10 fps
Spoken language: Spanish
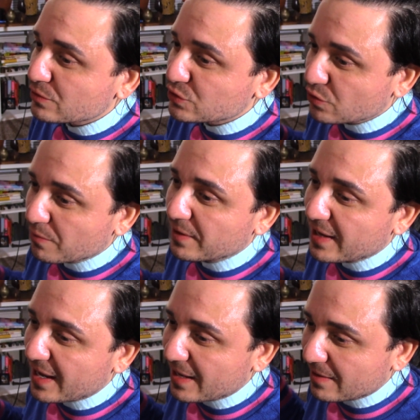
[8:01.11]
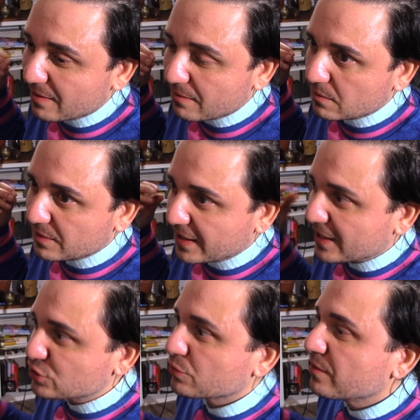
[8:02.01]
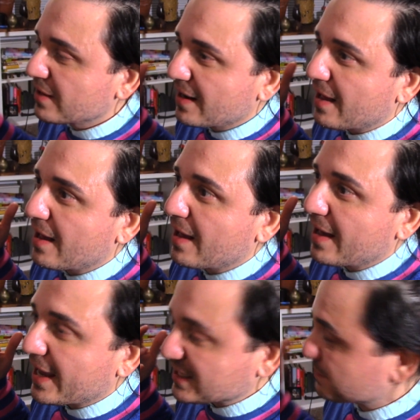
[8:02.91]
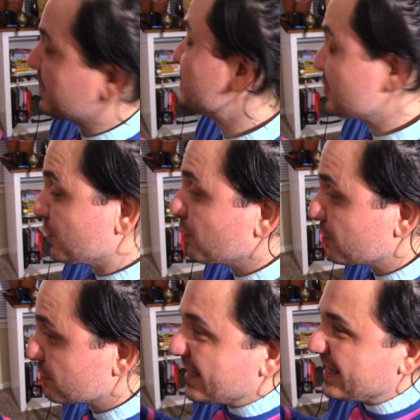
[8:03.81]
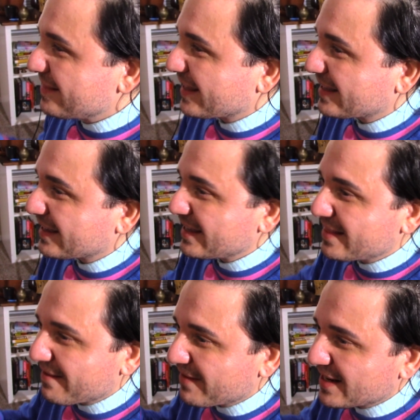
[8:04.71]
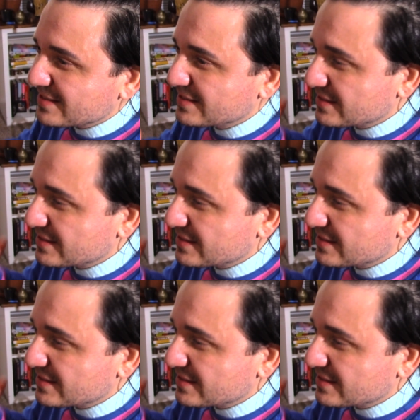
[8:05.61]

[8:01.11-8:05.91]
sobre el derecho de la expresión. Claro, y de, de veras,